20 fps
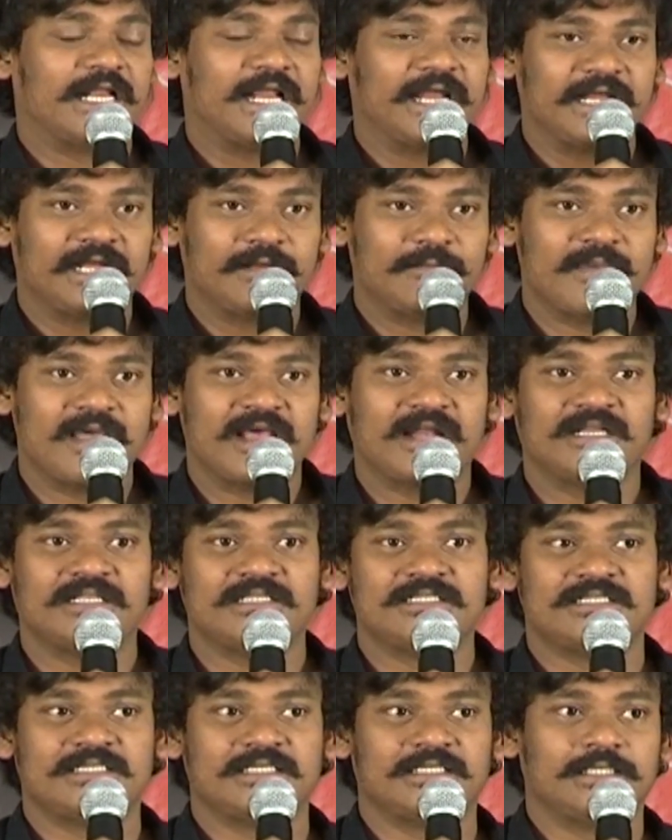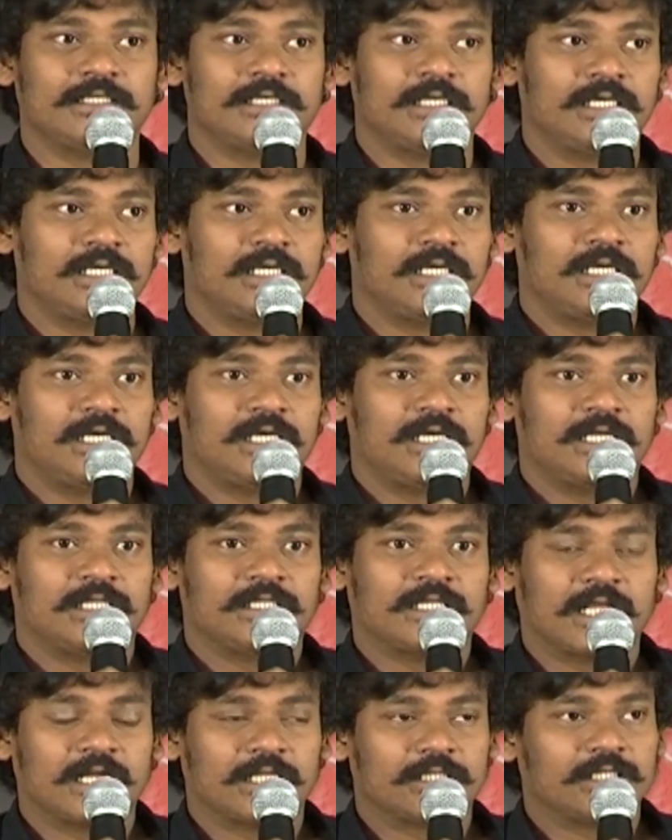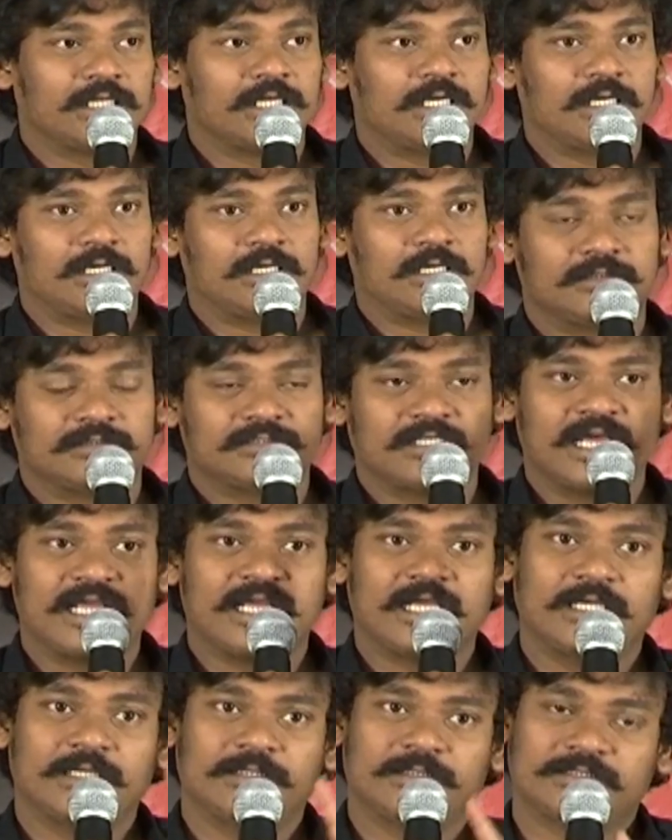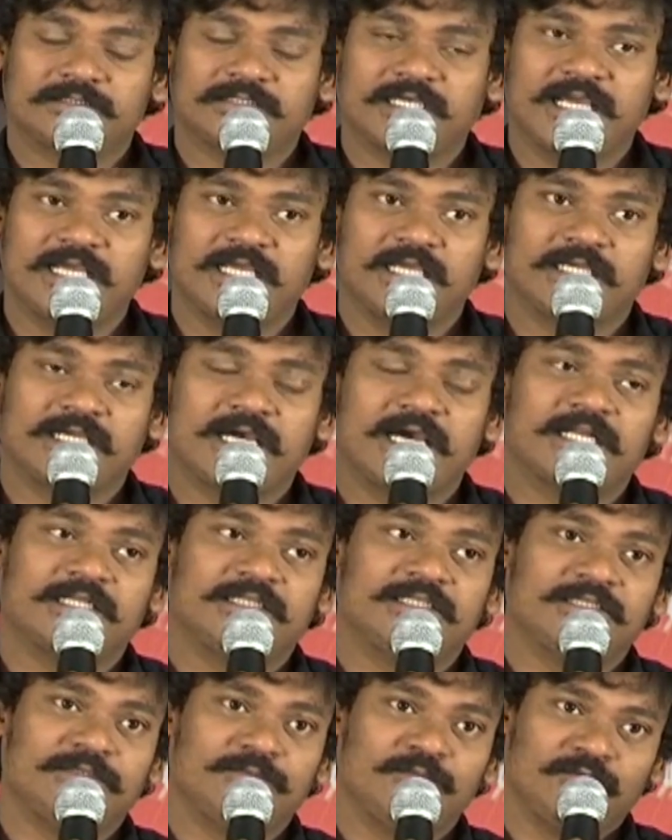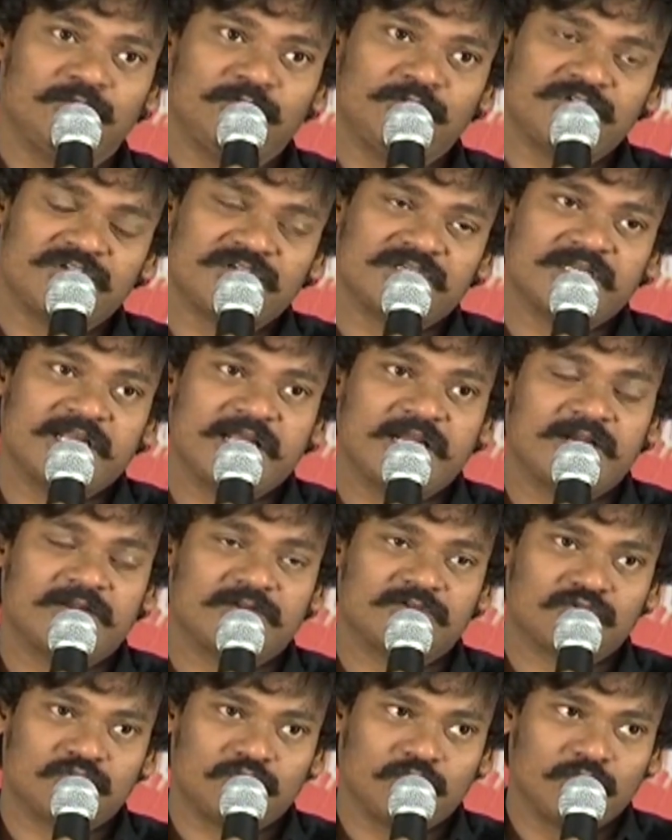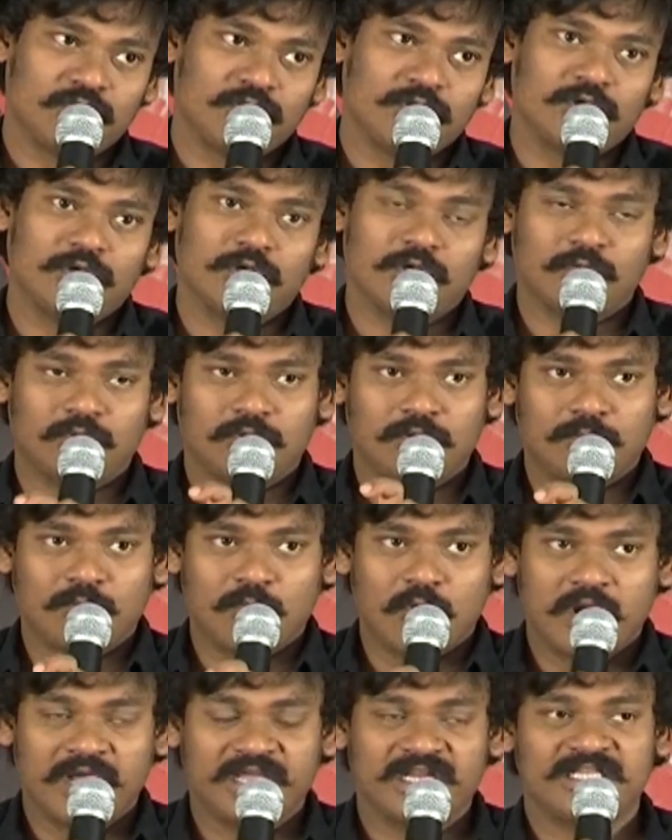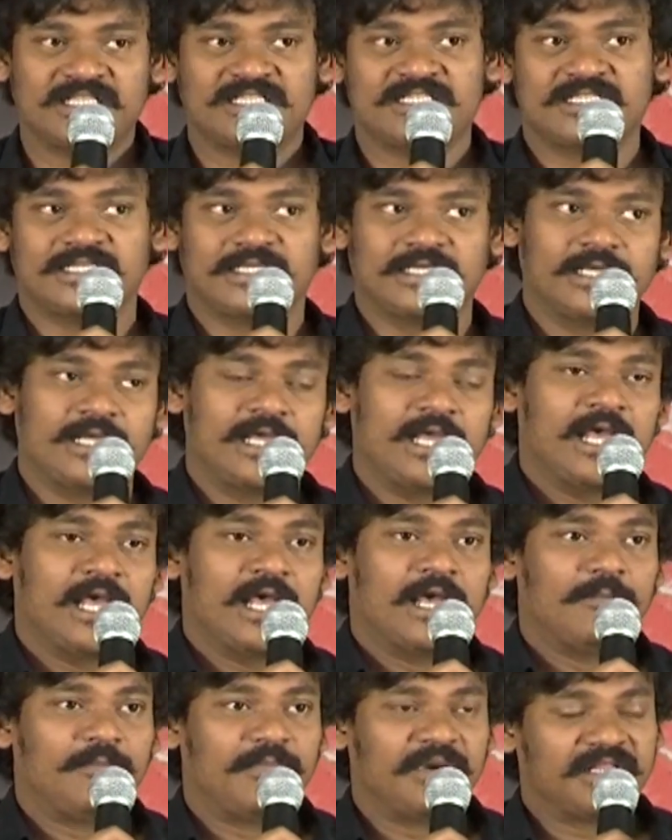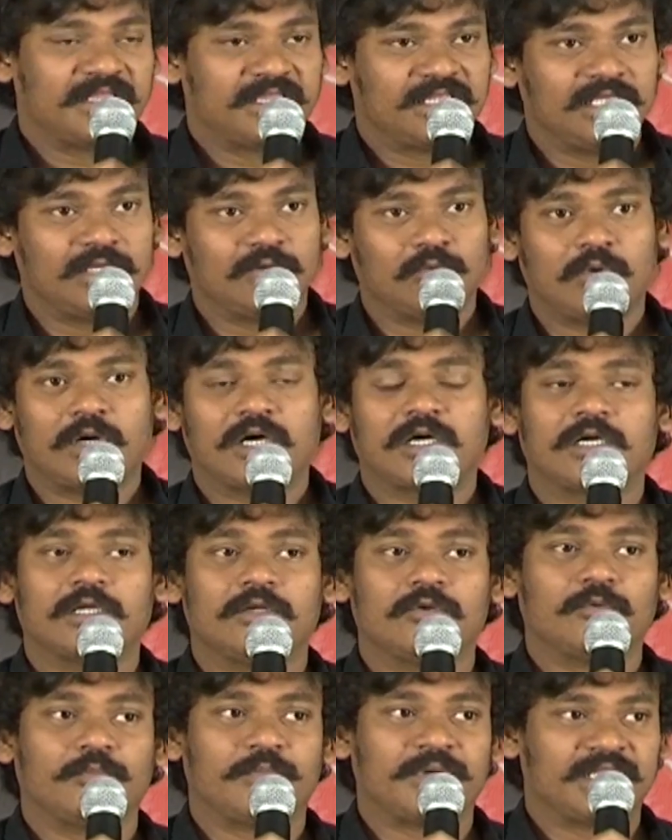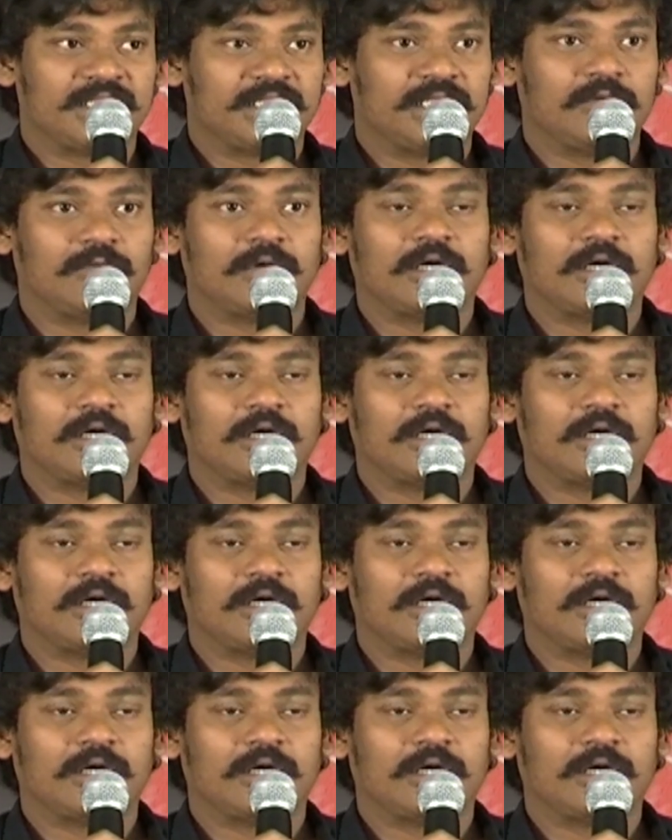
లైట్ మ్యాన్ నుంచి తర్వాత సాయి సాయి కార్తీక్ మ్యూజిక్ డైరెక్టర్ స్టూడియోలో ఉన్న బాయ్ నుంచి ప్రతి ఒక్కరు ప్రతి